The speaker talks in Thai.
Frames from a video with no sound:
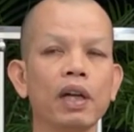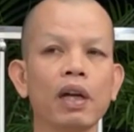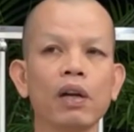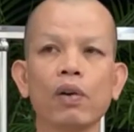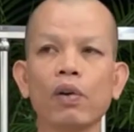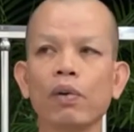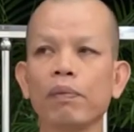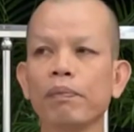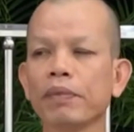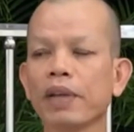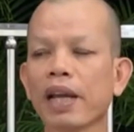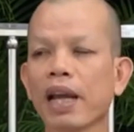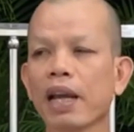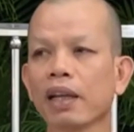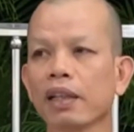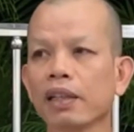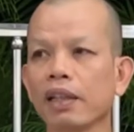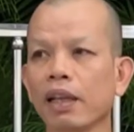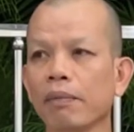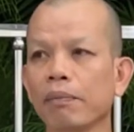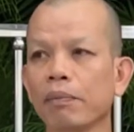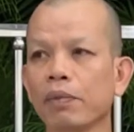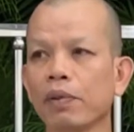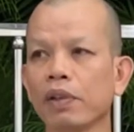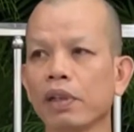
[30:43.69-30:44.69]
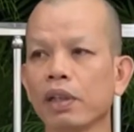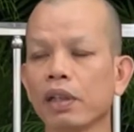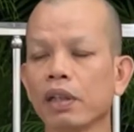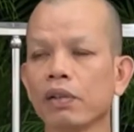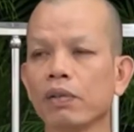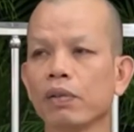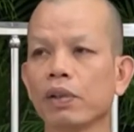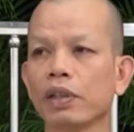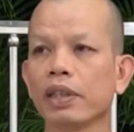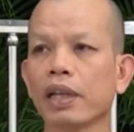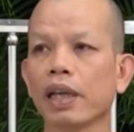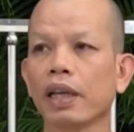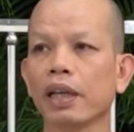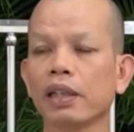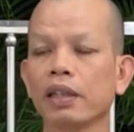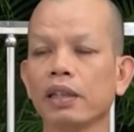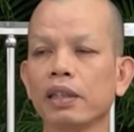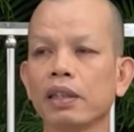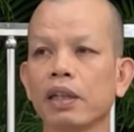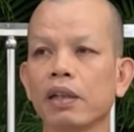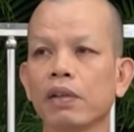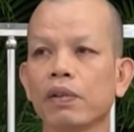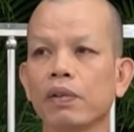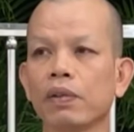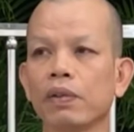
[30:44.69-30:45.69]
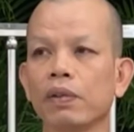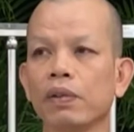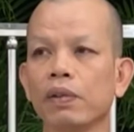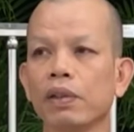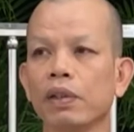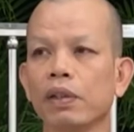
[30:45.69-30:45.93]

อารมณ์ยั่งเต็มหัวเอกหัวใจคือเก่า